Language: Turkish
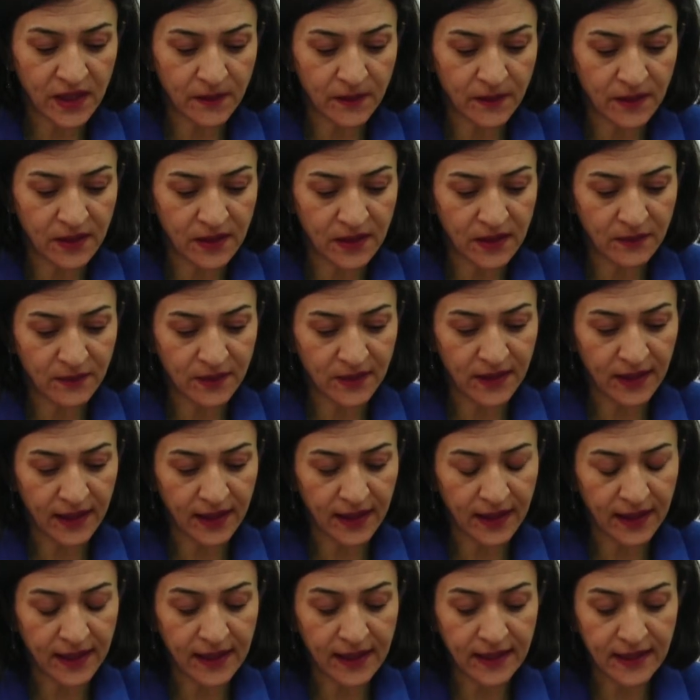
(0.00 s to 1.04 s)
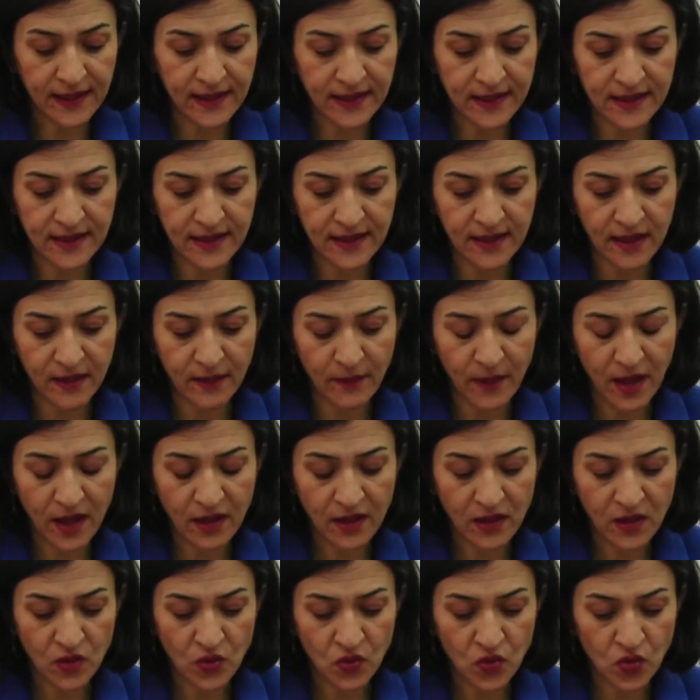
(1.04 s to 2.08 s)
2020'de Ege Denizi'nde
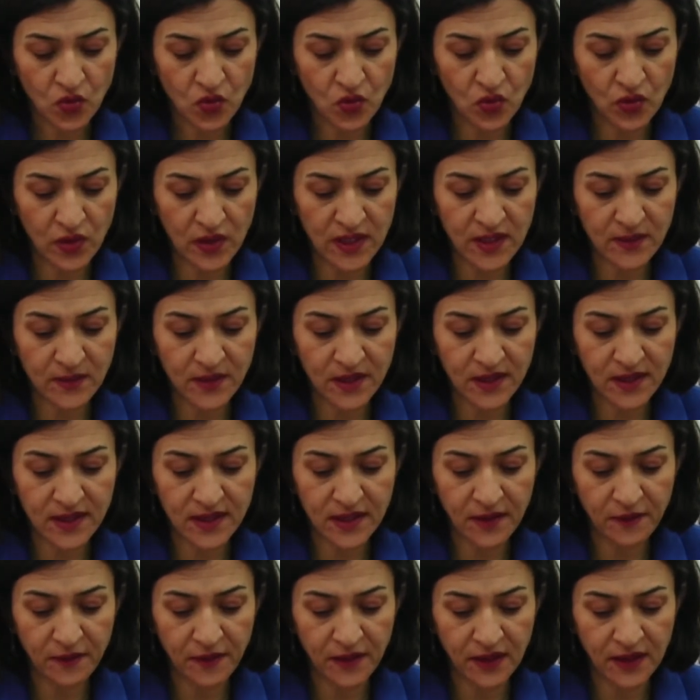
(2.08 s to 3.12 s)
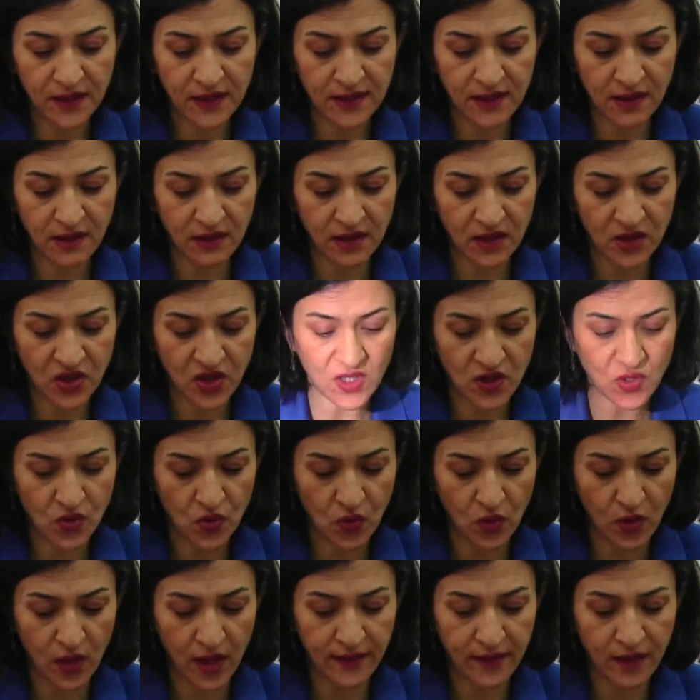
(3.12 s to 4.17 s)
merkez üssü İzmir'in Seferihisar ilçesi
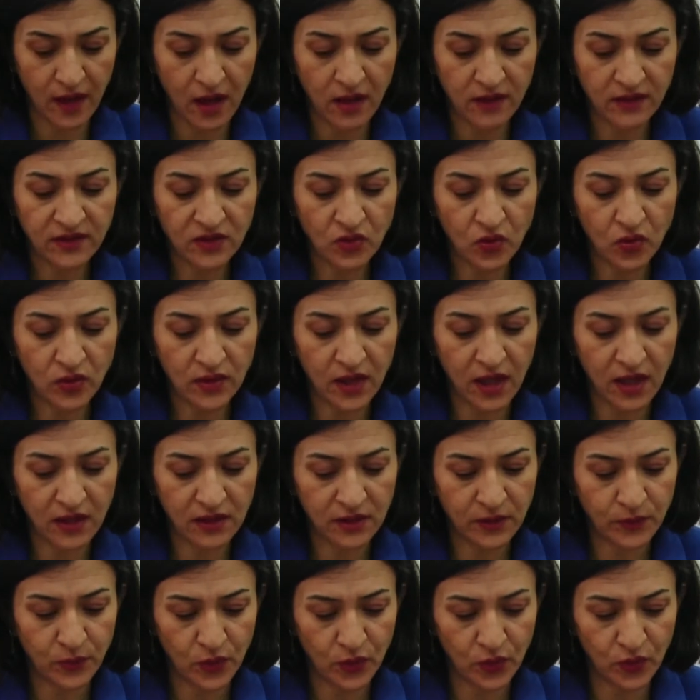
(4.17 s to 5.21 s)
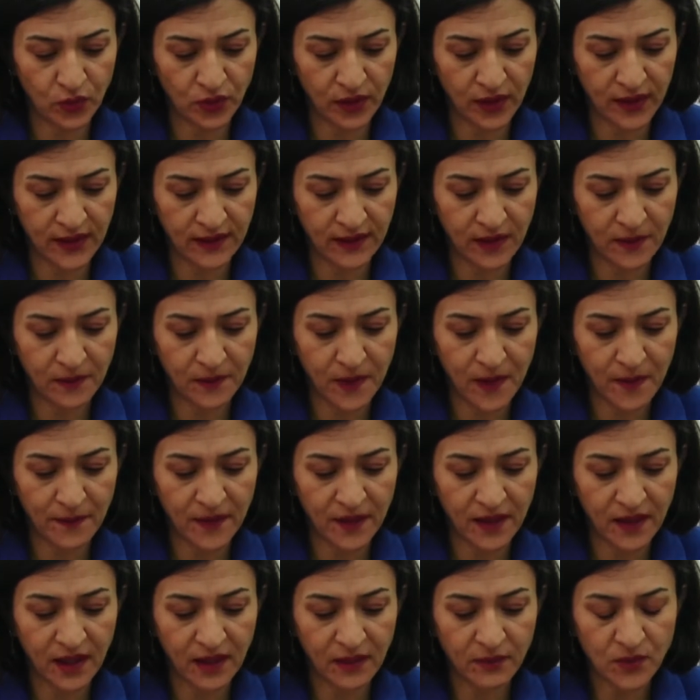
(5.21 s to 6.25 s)
olan 6.6 büyüklüğündeki
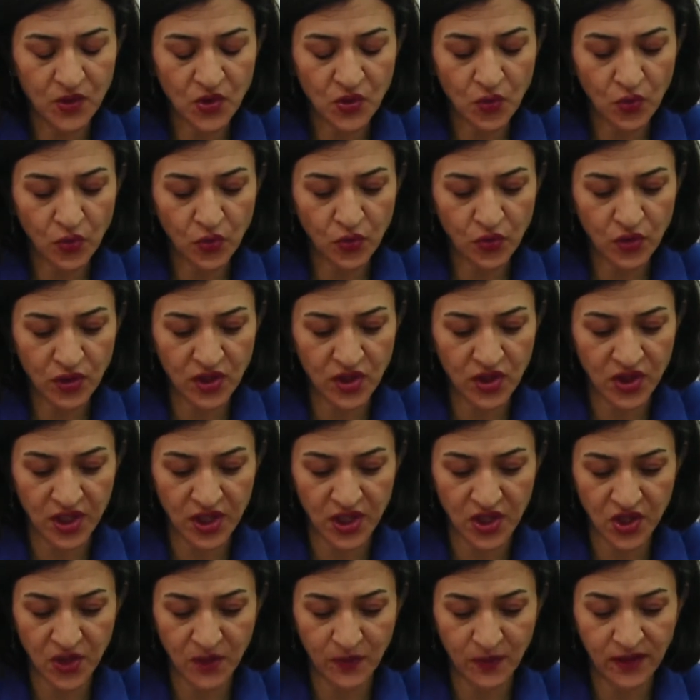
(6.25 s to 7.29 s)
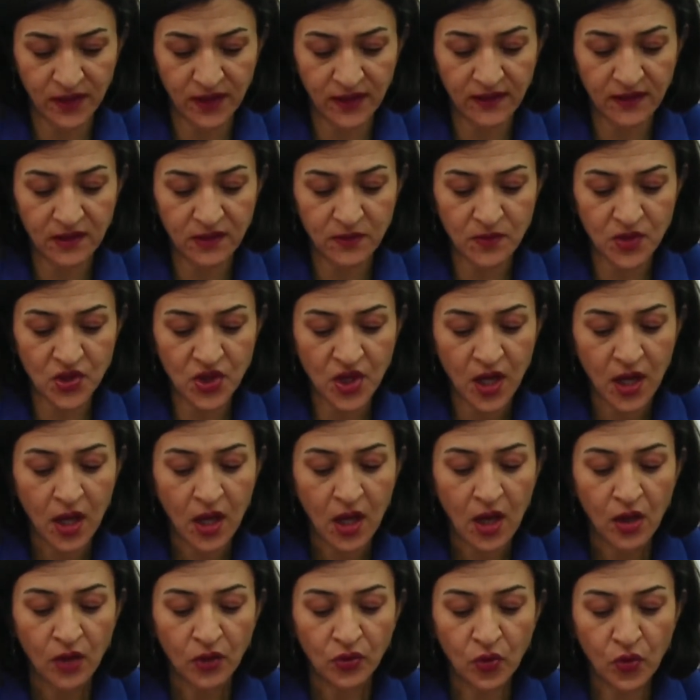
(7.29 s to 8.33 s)
depremde 79 kişi yaşamını yitirmiş,
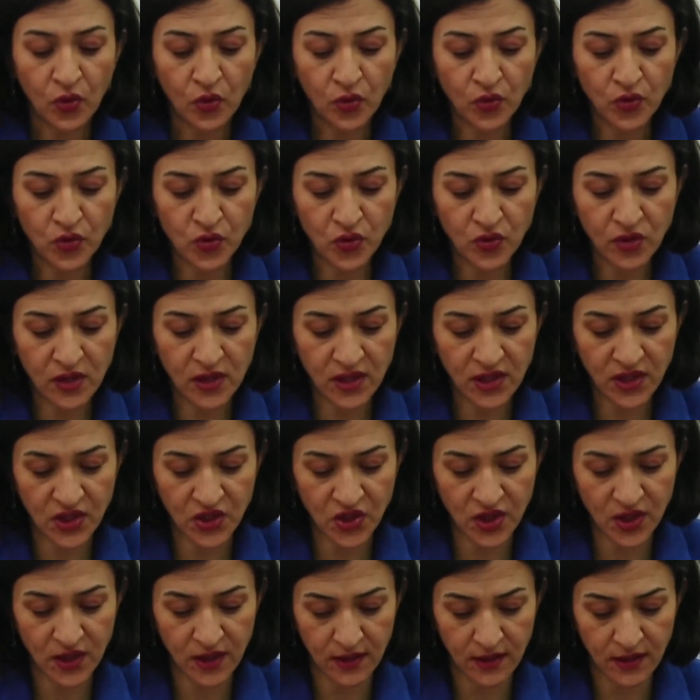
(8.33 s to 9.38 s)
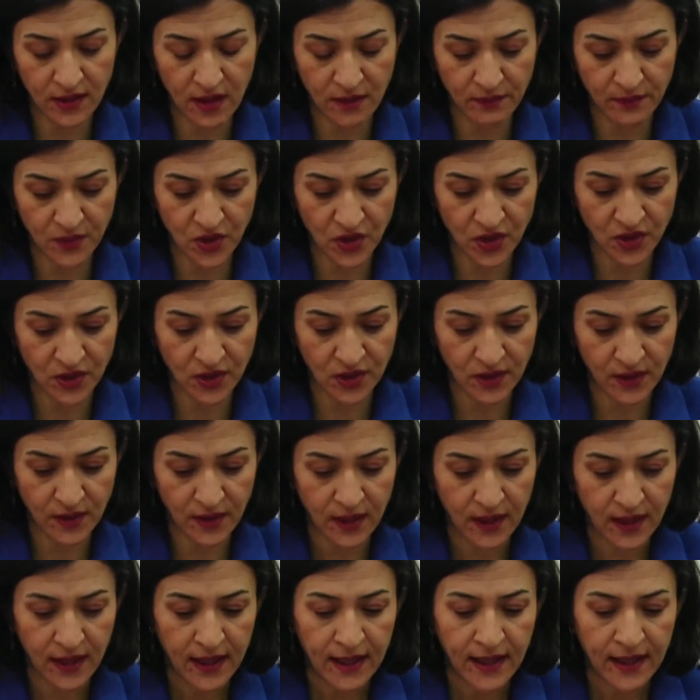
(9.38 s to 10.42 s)
940 kişi yaralanmıştır.
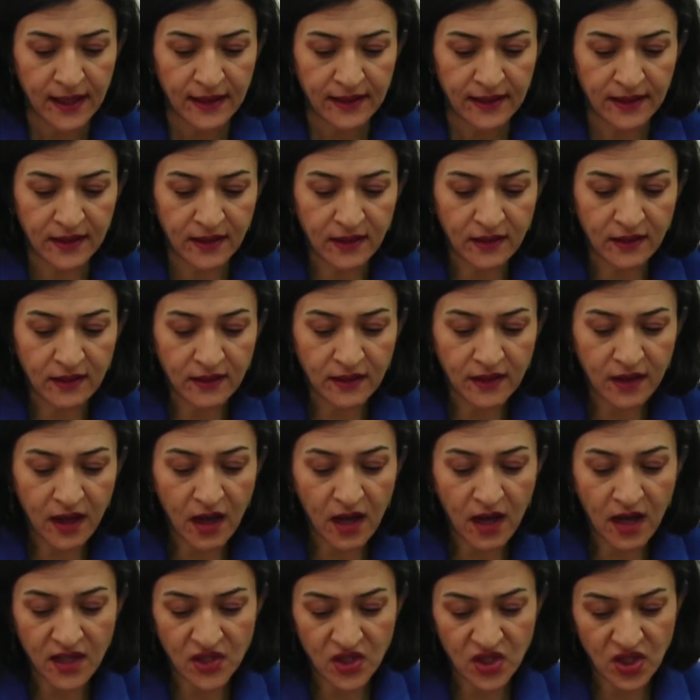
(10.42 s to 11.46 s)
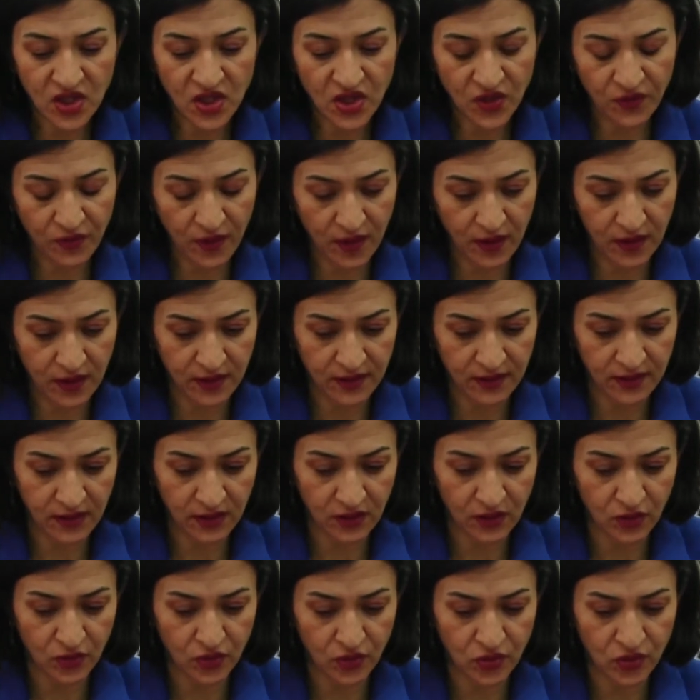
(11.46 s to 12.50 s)
Yaralılara acil şifalar
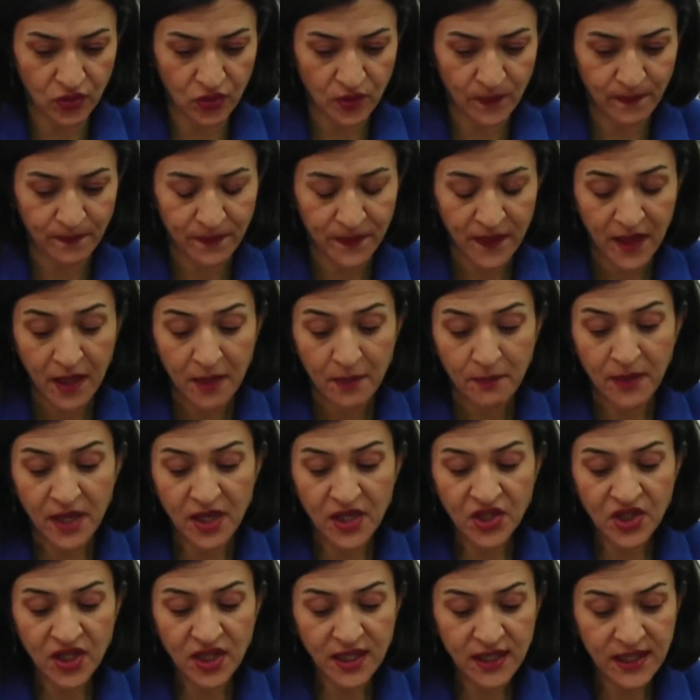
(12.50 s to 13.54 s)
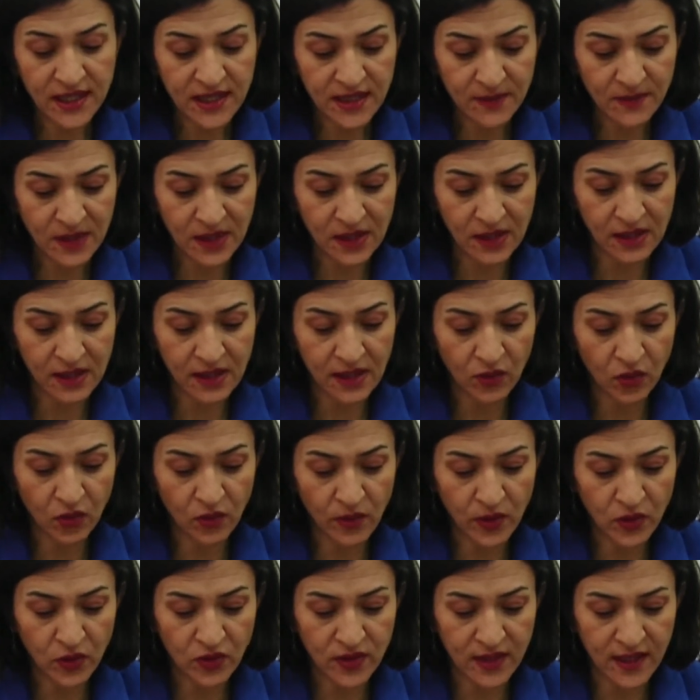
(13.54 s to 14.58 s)
diliyoruz. Başta İzmirliler
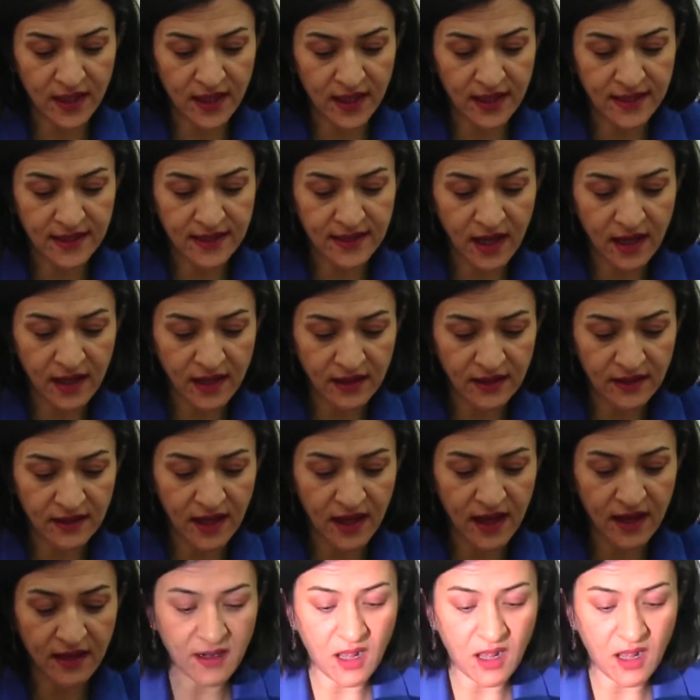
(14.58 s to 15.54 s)
olmak üzere saygıdeğer